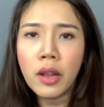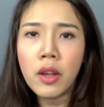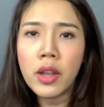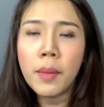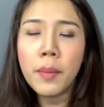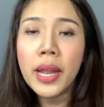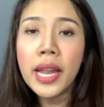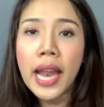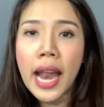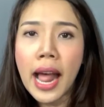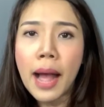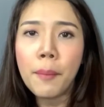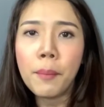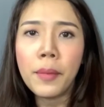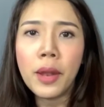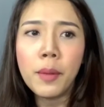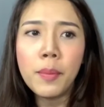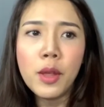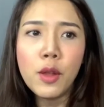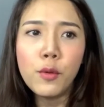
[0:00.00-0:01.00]
เรายังไม่ได้
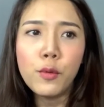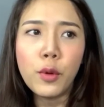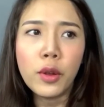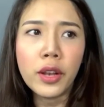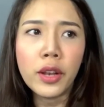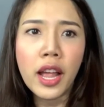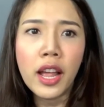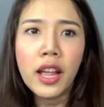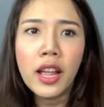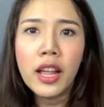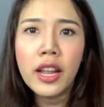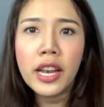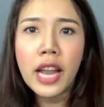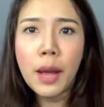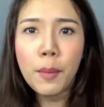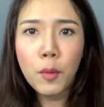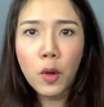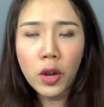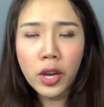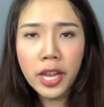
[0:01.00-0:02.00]
ทำแล้วพี่ฝนเนี่ย
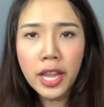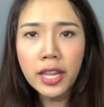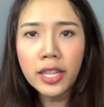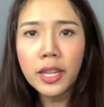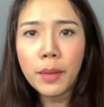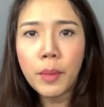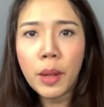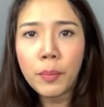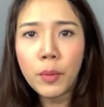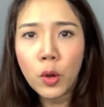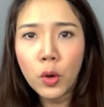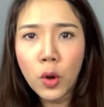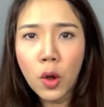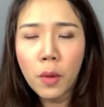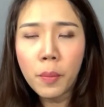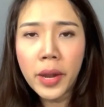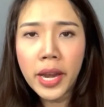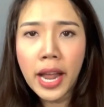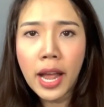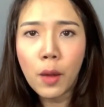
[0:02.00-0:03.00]
ทำคอนเทนต์สำหรับน้
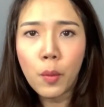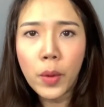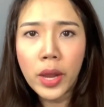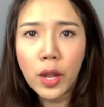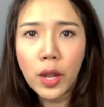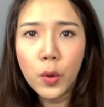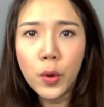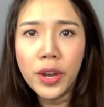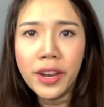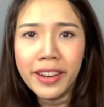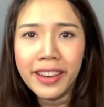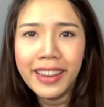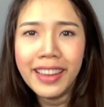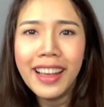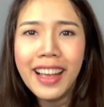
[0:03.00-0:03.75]
องๆปัญหาวัยรุ่น